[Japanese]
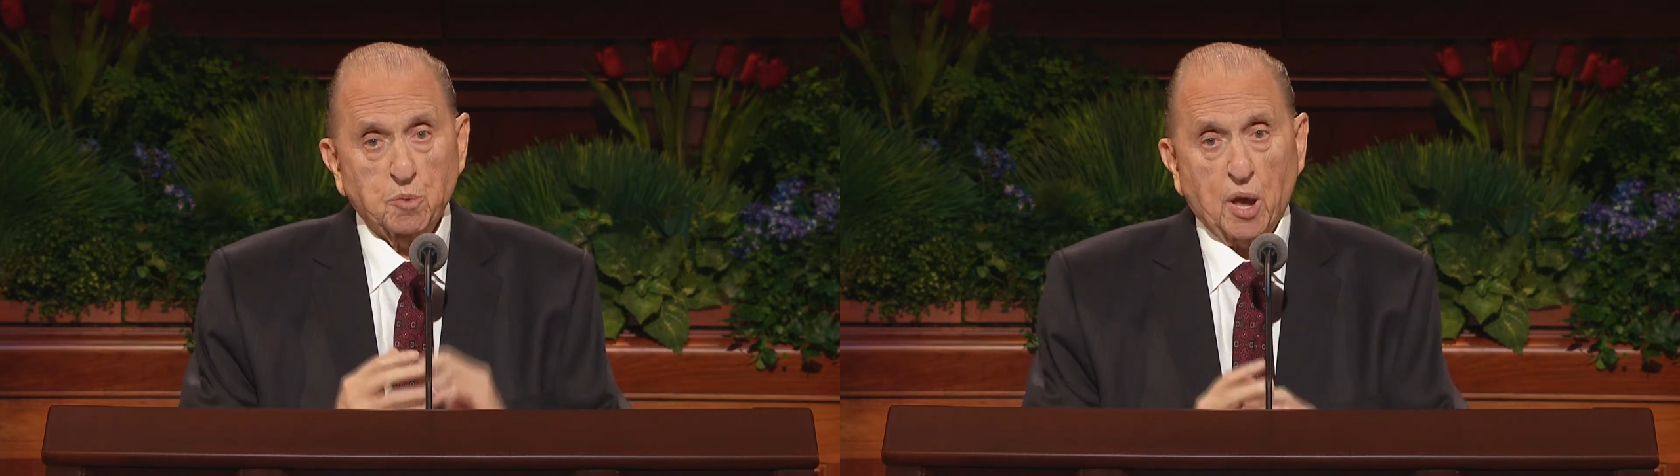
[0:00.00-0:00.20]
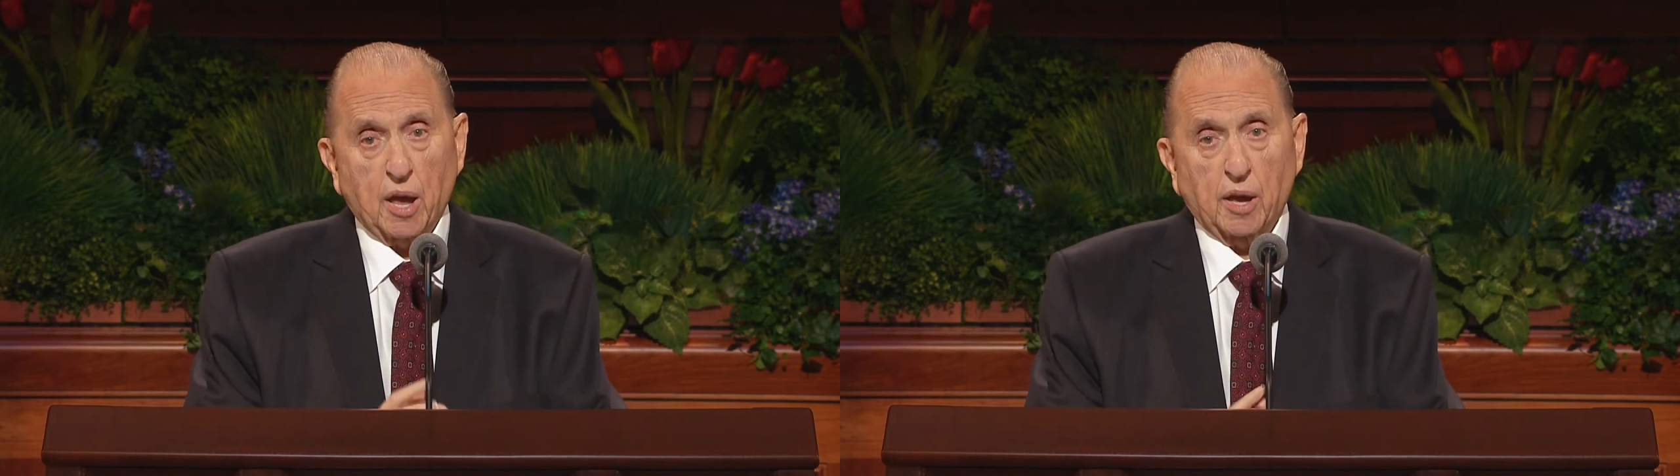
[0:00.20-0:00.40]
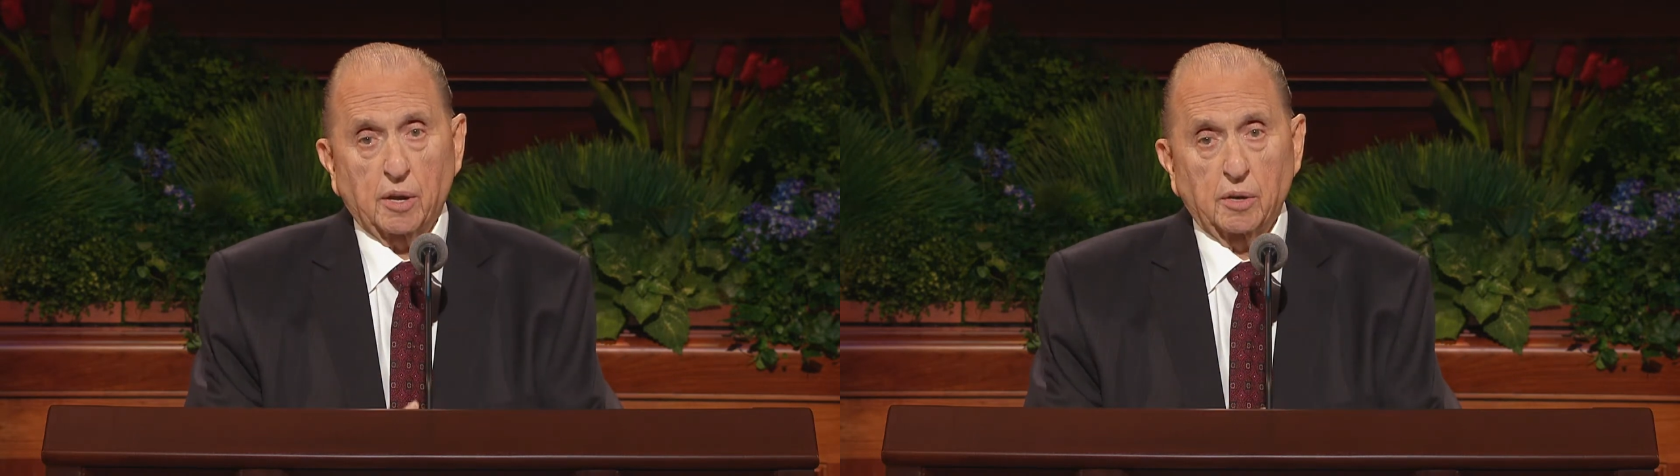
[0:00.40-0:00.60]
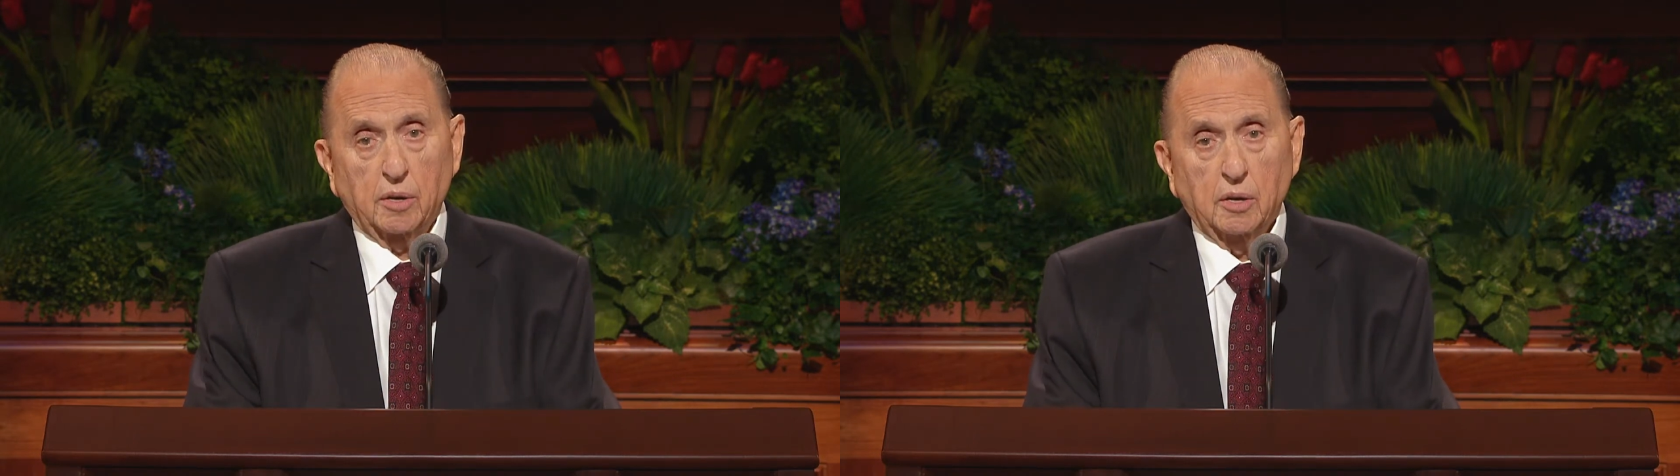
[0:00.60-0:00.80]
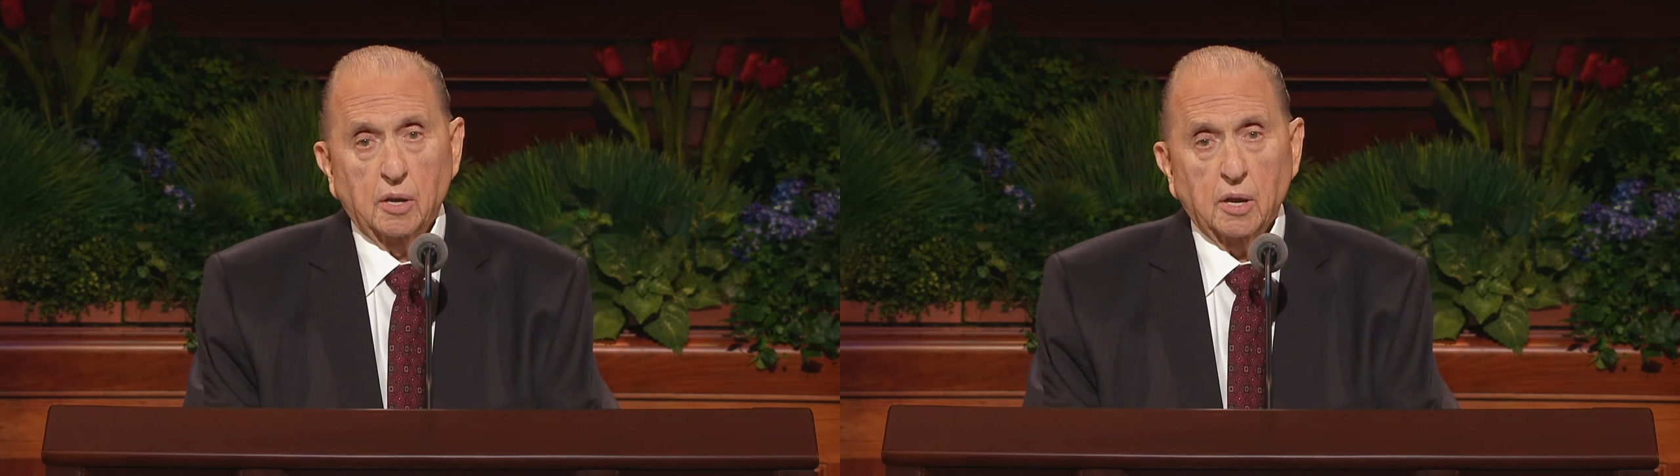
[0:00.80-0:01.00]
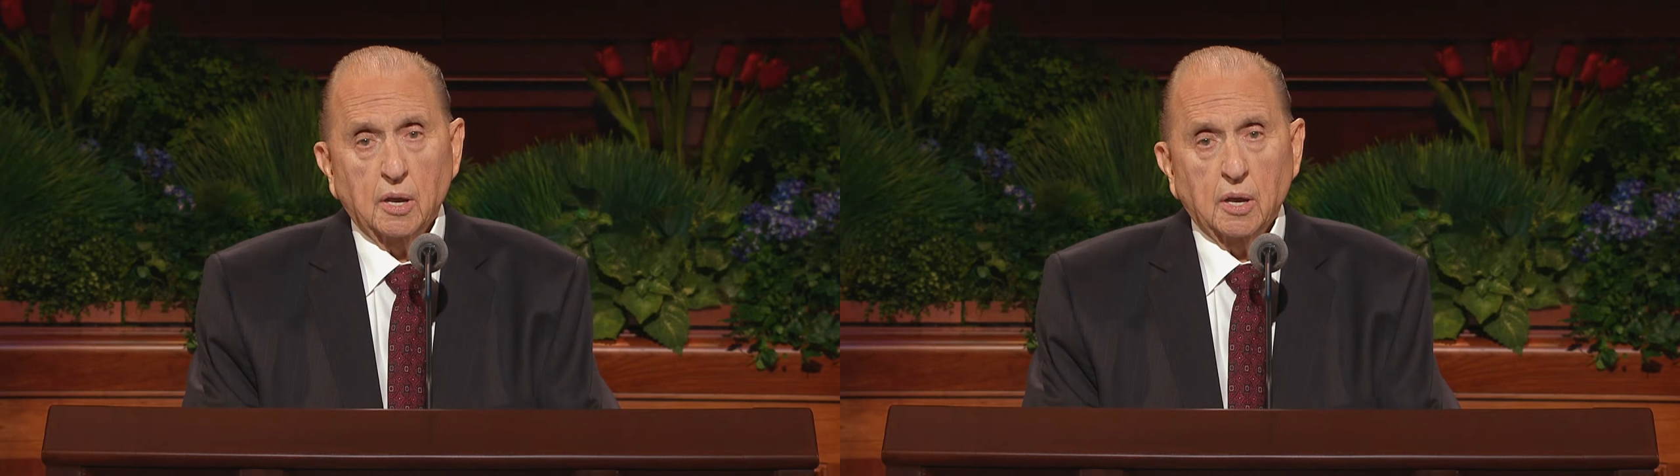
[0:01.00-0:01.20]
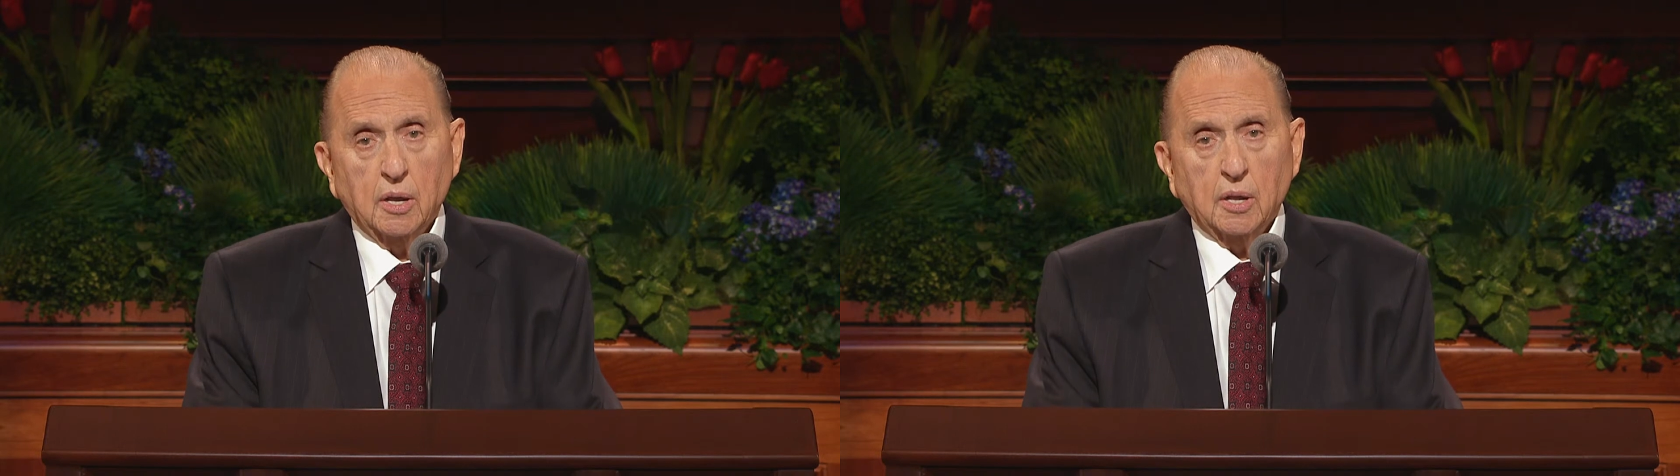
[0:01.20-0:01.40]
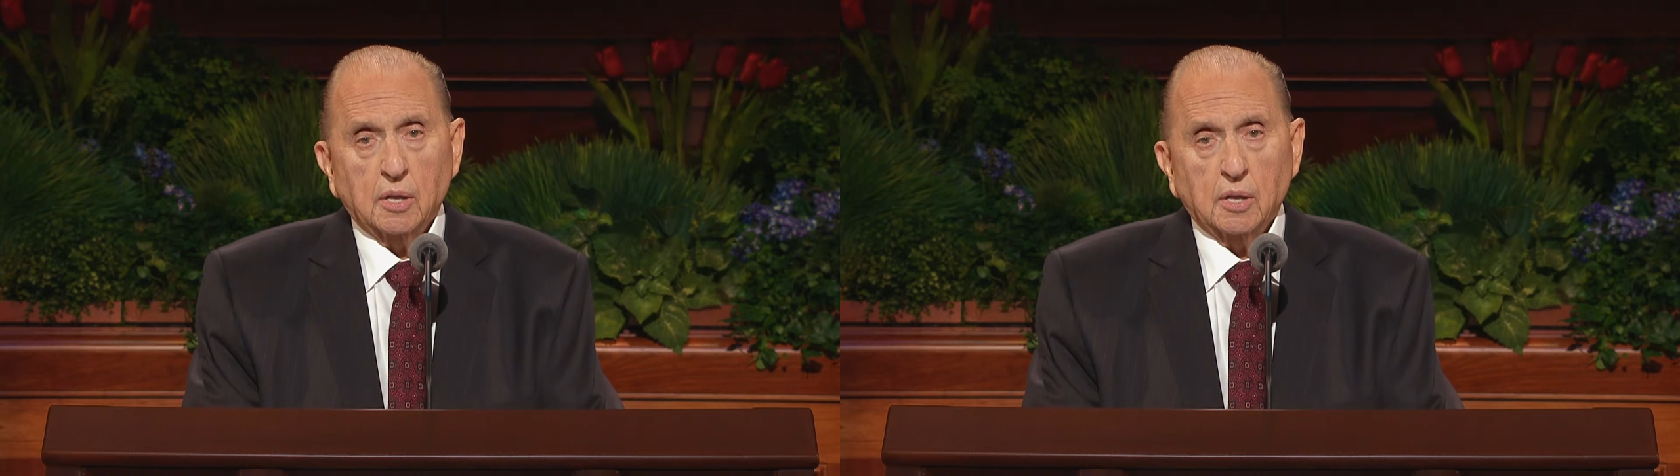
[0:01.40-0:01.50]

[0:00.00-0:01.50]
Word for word: 涙があふれました